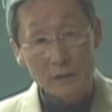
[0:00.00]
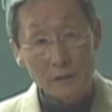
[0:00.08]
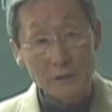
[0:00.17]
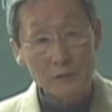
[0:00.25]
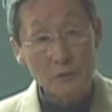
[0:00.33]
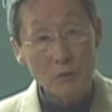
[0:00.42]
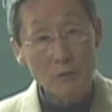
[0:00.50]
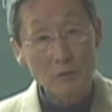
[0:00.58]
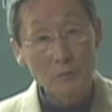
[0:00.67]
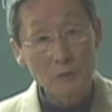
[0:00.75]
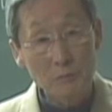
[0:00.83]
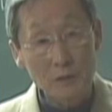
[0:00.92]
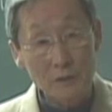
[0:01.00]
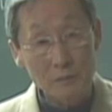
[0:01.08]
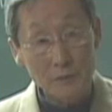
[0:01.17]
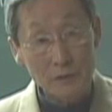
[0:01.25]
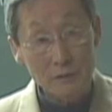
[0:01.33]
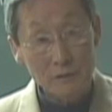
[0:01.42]
그래서 소금을
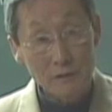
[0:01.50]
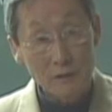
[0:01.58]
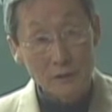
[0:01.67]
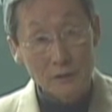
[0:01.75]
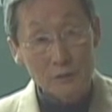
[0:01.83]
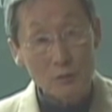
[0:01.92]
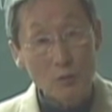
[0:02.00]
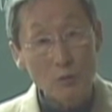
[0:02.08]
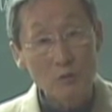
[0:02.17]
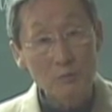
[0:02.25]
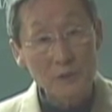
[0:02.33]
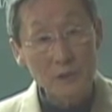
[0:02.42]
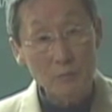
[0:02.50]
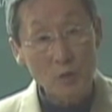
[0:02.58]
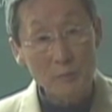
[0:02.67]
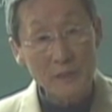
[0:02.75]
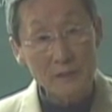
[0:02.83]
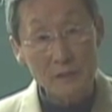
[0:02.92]
먹으면 소금이
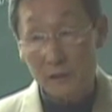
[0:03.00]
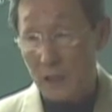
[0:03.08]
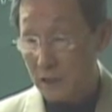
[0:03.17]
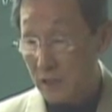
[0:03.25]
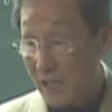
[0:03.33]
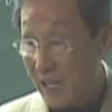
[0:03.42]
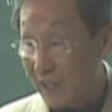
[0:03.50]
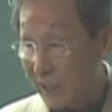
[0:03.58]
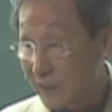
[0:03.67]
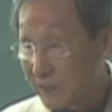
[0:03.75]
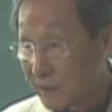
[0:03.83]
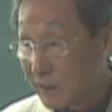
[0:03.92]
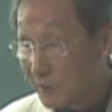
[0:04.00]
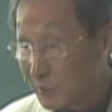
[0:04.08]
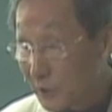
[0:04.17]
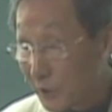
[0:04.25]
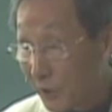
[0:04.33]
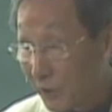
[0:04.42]
몸에 들어가서 알아서
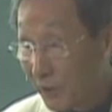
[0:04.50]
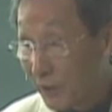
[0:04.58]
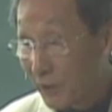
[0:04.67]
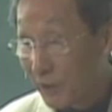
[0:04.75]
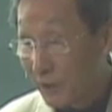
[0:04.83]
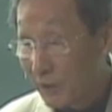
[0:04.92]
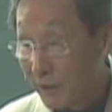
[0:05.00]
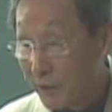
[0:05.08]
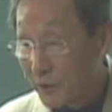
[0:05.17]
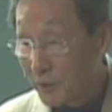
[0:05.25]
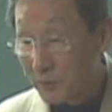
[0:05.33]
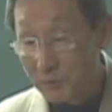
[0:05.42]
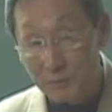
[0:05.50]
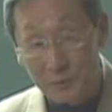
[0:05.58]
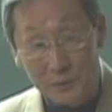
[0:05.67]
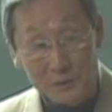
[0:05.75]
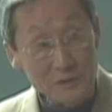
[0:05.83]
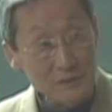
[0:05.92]

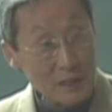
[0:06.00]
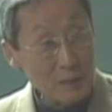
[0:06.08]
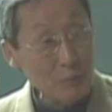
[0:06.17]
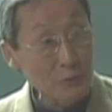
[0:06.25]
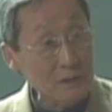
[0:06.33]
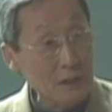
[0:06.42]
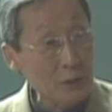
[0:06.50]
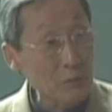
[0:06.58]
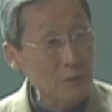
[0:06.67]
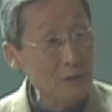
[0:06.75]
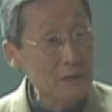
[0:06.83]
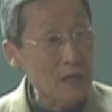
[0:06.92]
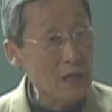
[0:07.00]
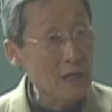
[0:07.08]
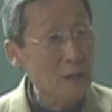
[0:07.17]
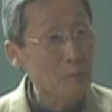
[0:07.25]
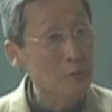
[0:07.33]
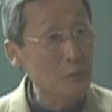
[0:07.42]
모든 세포 작용을
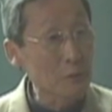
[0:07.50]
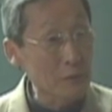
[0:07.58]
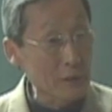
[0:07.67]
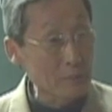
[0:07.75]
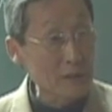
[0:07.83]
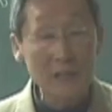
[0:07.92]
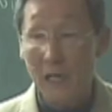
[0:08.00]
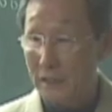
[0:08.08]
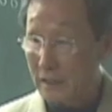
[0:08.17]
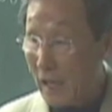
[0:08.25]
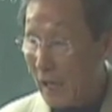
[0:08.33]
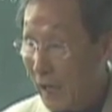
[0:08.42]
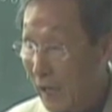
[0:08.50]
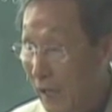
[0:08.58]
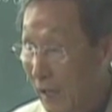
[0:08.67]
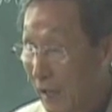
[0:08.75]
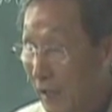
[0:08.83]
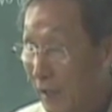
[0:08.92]
다 프로그램을 한다.
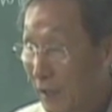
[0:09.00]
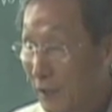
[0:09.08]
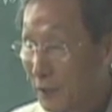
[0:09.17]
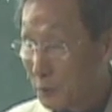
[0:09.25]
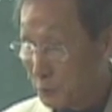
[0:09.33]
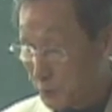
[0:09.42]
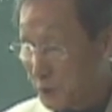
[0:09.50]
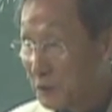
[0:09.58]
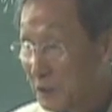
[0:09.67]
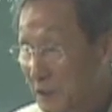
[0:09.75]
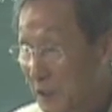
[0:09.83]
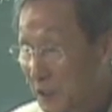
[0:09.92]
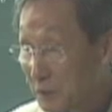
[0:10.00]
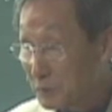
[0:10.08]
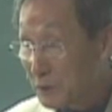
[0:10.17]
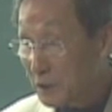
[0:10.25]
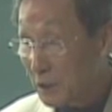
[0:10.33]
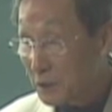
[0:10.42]
웃긴 얘기
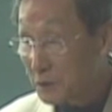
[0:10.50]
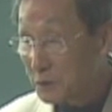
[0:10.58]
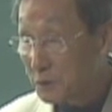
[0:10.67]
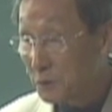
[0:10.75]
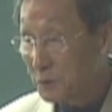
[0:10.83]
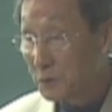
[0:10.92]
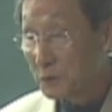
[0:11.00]
아닙니까? 그렇죠?